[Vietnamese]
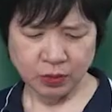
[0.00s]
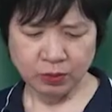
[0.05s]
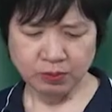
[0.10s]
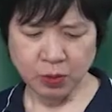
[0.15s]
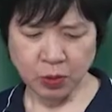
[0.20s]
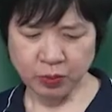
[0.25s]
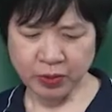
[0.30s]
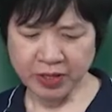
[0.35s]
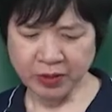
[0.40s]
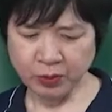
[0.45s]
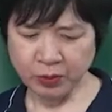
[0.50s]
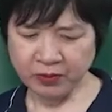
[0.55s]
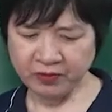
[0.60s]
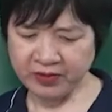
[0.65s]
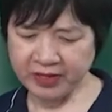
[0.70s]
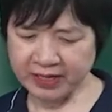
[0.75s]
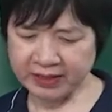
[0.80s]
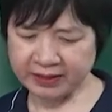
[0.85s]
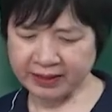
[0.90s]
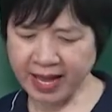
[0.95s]
mục đích của
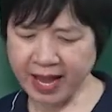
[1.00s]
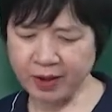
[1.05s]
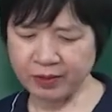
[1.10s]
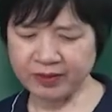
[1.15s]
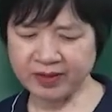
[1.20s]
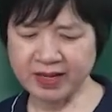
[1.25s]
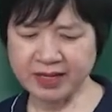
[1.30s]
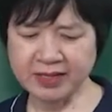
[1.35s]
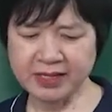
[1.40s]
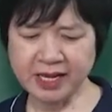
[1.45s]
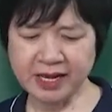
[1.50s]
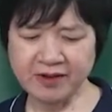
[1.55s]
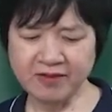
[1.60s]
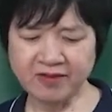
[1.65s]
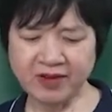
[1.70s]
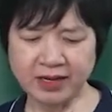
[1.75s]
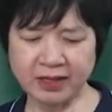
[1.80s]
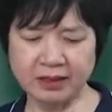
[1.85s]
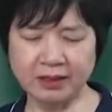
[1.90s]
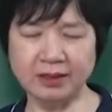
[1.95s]
việc tạo ra nhân
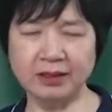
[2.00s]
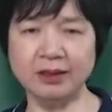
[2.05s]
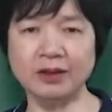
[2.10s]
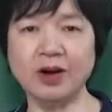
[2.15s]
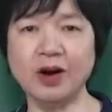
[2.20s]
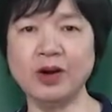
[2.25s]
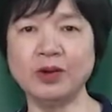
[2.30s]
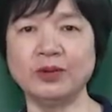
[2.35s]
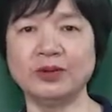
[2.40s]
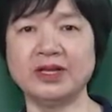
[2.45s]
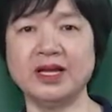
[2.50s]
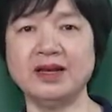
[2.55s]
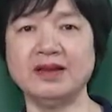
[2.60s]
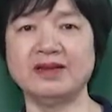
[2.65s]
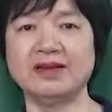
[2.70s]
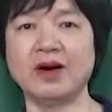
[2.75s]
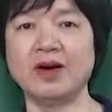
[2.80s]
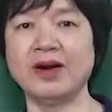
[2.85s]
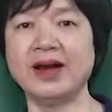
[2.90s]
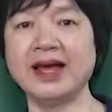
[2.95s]
vật đứa con của thần
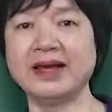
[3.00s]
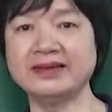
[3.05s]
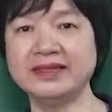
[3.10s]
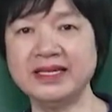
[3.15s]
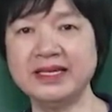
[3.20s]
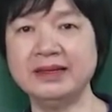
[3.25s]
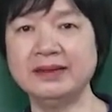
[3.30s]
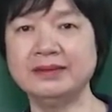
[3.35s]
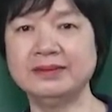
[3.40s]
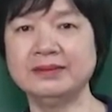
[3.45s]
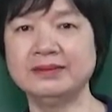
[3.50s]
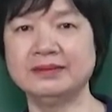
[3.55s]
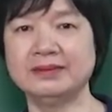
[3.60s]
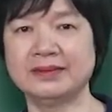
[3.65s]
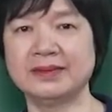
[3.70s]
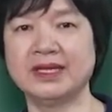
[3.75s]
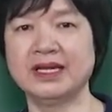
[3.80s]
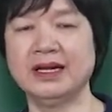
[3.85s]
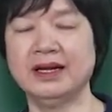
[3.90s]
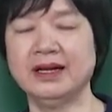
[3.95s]
gió là gì?
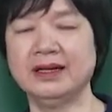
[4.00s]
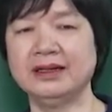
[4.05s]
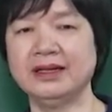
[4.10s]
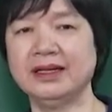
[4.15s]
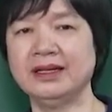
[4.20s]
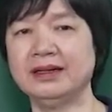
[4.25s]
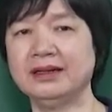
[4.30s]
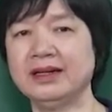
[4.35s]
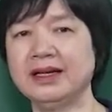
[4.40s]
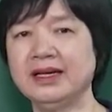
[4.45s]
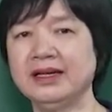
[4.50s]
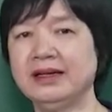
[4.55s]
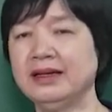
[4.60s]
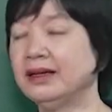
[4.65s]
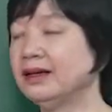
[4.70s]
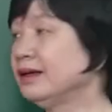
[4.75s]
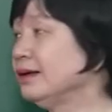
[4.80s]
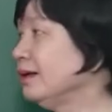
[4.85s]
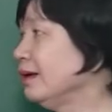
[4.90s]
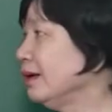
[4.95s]
Thì ở
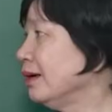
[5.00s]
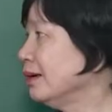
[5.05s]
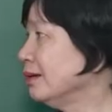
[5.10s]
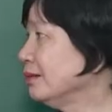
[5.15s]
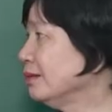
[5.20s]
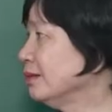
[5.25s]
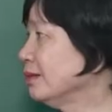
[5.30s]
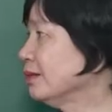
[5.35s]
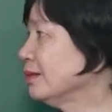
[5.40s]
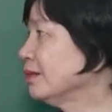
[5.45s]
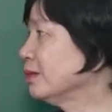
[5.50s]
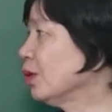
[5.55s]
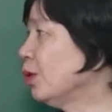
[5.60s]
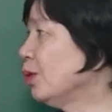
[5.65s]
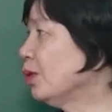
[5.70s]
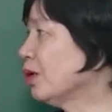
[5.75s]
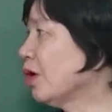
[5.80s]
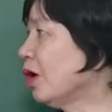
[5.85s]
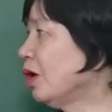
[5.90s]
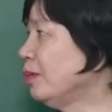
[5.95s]
đây
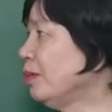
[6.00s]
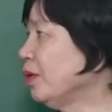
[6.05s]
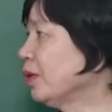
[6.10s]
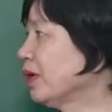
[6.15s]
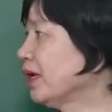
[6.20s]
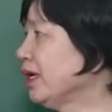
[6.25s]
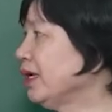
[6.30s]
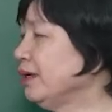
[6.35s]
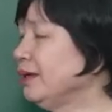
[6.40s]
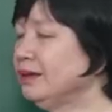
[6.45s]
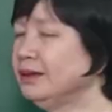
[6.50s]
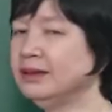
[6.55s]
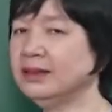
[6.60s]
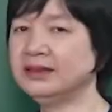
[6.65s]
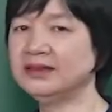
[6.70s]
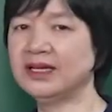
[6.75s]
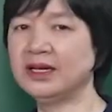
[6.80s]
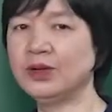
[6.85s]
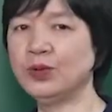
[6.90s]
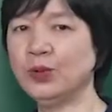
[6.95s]
cô có một cái
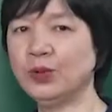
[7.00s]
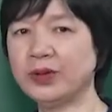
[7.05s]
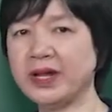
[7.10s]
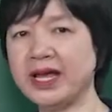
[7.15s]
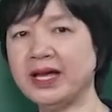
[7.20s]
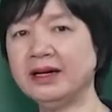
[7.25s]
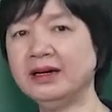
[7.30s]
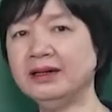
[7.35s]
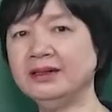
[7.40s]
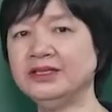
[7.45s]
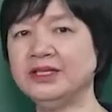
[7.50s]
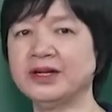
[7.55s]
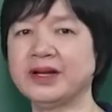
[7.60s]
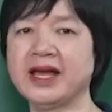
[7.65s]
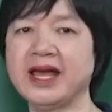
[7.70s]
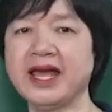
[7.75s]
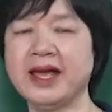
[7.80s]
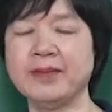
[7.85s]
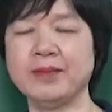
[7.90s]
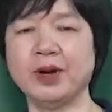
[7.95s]
hướng dẫn cụ thể hơn cho
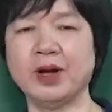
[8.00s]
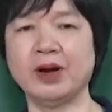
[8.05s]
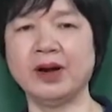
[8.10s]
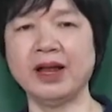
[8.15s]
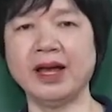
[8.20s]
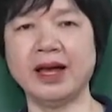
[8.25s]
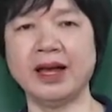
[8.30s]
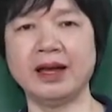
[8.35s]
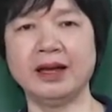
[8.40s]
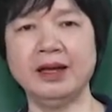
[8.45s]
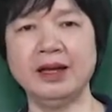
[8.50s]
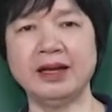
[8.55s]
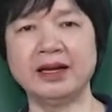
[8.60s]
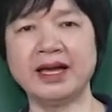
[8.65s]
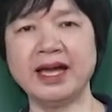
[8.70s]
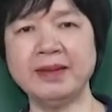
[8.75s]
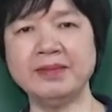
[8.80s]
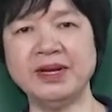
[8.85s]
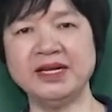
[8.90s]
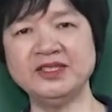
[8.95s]
các em, đó là
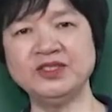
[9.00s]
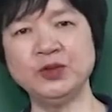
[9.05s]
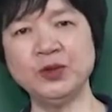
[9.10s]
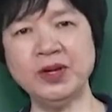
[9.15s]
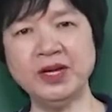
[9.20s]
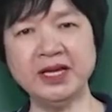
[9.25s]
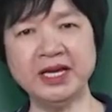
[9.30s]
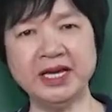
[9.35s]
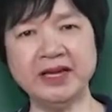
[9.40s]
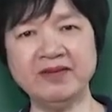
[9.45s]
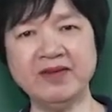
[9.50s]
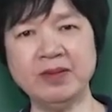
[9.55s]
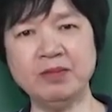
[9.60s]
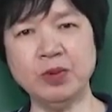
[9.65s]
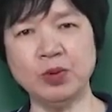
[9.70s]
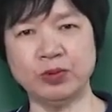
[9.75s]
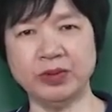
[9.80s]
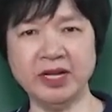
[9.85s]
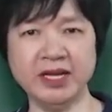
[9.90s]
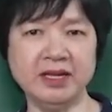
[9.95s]
các em hãy suy nghĩ về
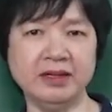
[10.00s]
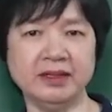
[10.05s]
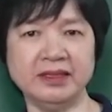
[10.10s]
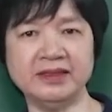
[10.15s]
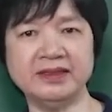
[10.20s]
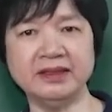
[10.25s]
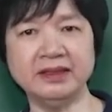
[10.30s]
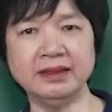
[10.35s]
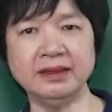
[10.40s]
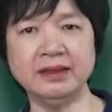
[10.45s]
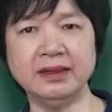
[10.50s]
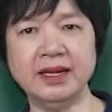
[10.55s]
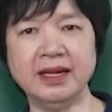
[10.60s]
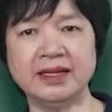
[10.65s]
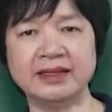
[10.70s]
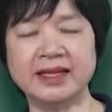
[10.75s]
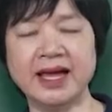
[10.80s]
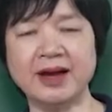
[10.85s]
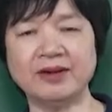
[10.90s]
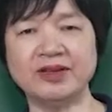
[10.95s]
mục đích người xưa
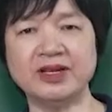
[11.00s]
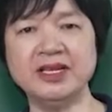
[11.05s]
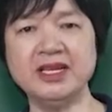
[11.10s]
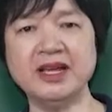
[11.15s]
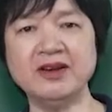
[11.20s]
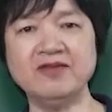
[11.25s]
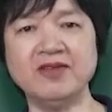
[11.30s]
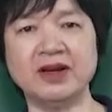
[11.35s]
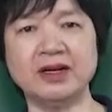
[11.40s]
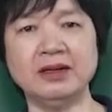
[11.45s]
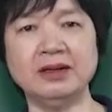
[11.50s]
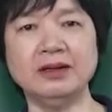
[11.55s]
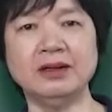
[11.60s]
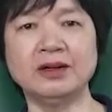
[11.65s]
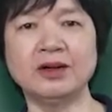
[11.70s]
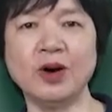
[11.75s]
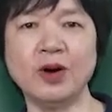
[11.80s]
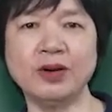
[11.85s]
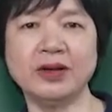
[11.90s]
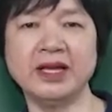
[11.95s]
tạo ra nhân vật
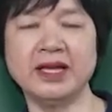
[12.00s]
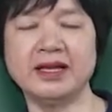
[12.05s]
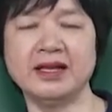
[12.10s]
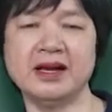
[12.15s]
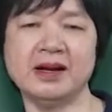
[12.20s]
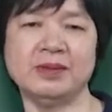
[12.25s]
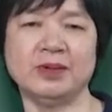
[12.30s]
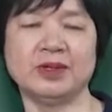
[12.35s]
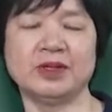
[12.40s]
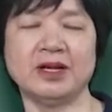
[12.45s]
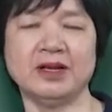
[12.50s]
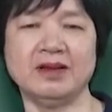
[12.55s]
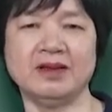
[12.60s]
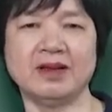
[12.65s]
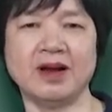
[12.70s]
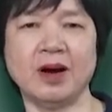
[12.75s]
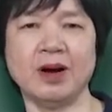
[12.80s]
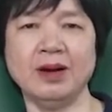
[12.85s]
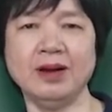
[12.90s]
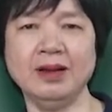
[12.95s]
đứa con nghịch ngợm của thần
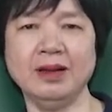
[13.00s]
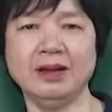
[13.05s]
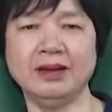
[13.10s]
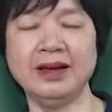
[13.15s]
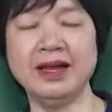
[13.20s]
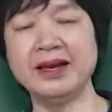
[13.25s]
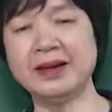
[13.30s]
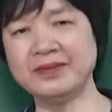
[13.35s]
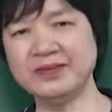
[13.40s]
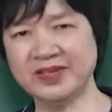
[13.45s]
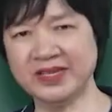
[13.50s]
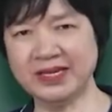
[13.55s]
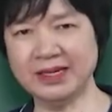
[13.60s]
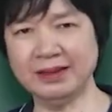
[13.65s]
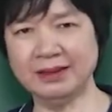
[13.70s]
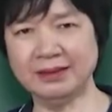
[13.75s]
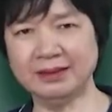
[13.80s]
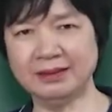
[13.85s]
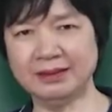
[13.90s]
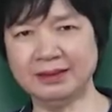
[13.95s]
gió để làm
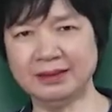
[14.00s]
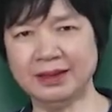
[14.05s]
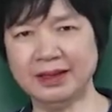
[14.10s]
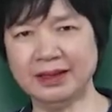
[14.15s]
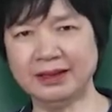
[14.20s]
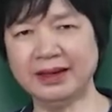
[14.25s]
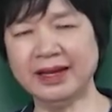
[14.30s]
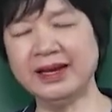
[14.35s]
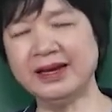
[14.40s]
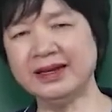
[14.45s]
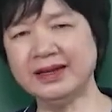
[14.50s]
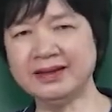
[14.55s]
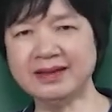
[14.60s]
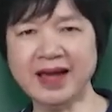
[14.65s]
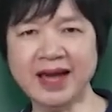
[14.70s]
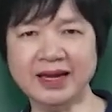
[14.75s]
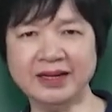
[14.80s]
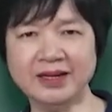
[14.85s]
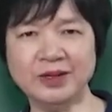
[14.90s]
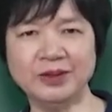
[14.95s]
gì, để lý
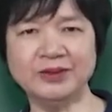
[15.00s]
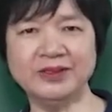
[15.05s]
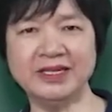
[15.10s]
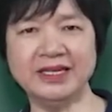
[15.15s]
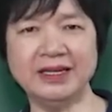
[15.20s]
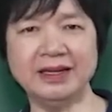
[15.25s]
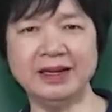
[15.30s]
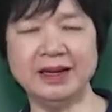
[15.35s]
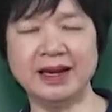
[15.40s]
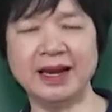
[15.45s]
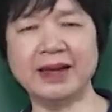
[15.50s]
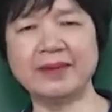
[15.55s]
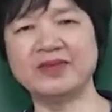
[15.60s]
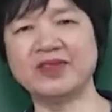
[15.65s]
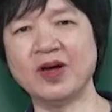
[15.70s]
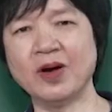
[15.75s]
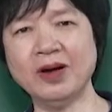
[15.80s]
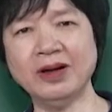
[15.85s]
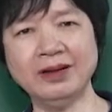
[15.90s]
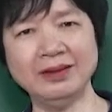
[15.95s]
giải điều gì,
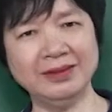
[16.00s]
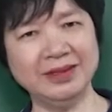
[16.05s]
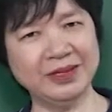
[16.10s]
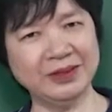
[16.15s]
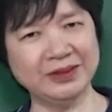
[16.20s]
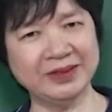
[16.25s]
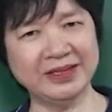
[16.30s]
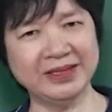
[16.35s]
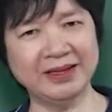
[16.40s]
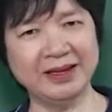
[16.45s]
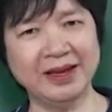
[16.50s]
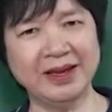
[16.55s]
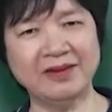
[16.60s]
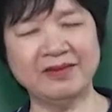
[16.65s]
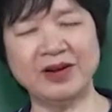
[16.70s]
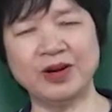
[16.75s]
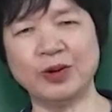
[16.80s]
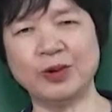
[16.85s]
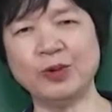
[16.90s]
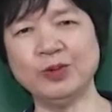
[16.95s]
làm rõ hơn điều gì.
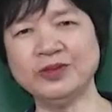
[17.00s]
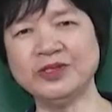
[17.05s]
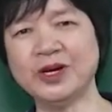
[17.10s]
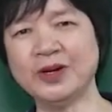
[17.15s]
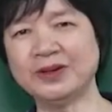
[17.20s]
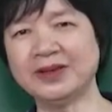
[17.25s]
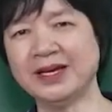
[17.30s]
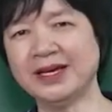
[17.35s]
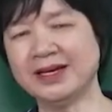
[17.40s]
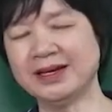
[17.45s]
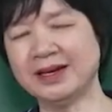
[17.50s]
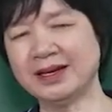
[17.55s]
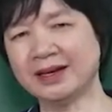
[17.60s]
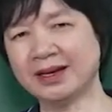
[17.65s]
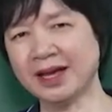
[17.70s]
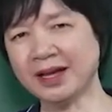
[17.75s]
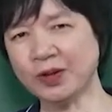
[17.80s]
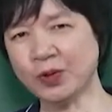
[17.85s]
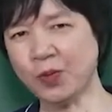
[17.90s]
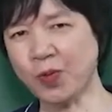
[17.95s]
Và nó cũng cho thấy cái
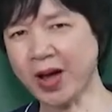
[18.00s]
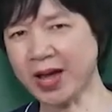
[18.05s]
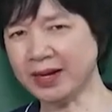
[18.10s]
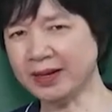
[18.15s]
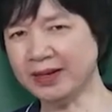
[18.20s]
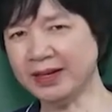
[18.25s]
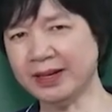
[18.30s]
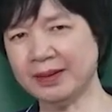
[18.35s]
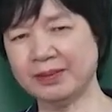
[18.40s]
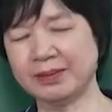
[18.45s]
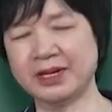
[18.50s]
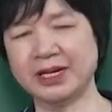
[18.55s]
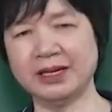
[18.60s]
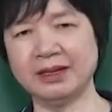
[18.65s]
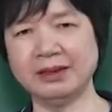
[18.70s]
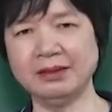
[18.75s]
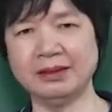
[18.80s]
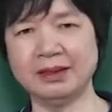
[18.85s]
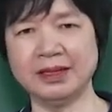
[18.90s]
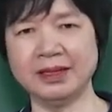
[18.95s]
cách quan niệm,
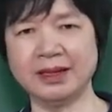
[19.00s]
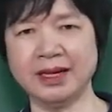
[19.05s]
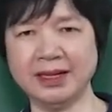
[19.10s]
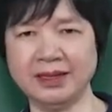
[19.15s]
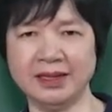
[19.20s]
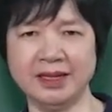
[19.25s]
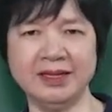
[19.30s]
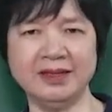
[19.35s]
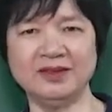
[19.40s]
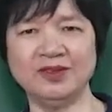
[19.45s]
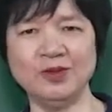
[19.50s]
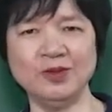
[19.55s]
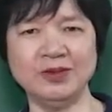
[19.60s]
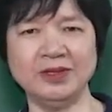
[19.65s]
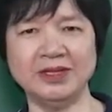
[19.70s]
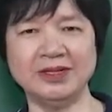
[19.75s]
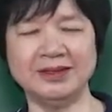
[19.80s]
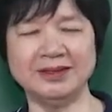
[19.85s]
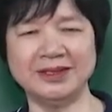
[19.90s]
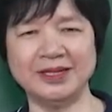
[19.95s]
cái cái cách hình
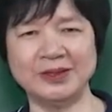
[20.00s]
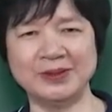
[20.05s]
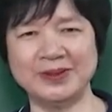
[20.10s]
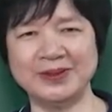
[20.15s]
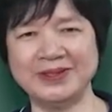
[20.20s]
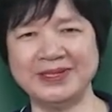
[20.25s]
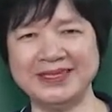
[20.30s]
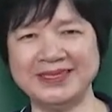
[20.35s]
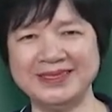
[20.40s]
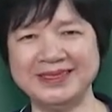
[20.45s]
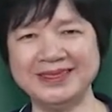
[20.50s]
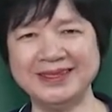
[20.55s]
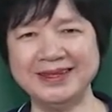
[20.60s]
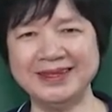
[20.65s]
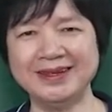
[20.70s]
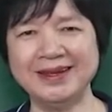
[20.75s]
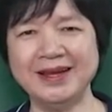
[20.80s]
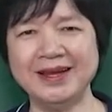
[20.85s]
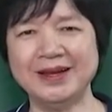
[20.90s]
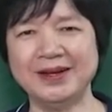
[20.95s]
dung tưởng tượng của người xưa,